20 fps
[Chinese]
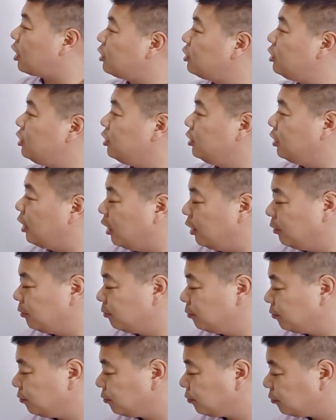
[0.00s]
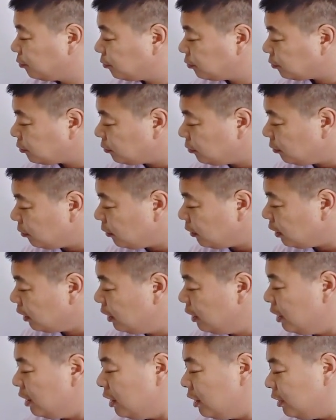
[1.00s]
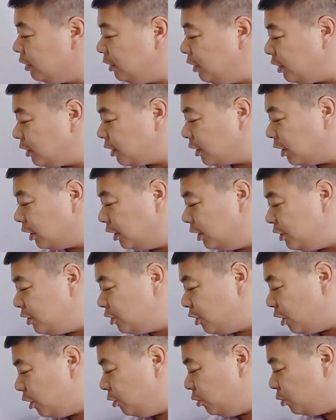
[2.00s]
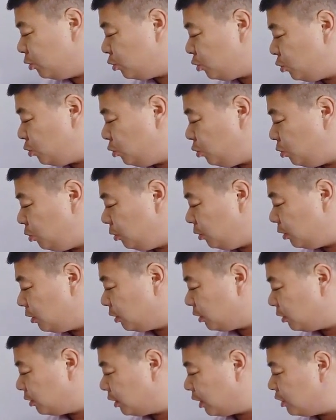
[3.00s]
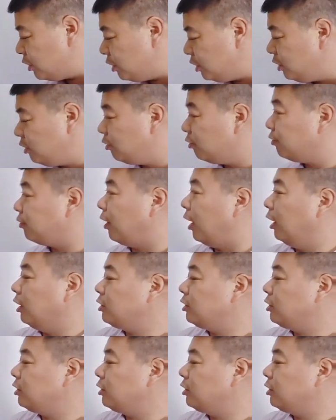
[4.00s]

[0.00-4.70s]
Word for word: 棋的，你可能就要用车来进行防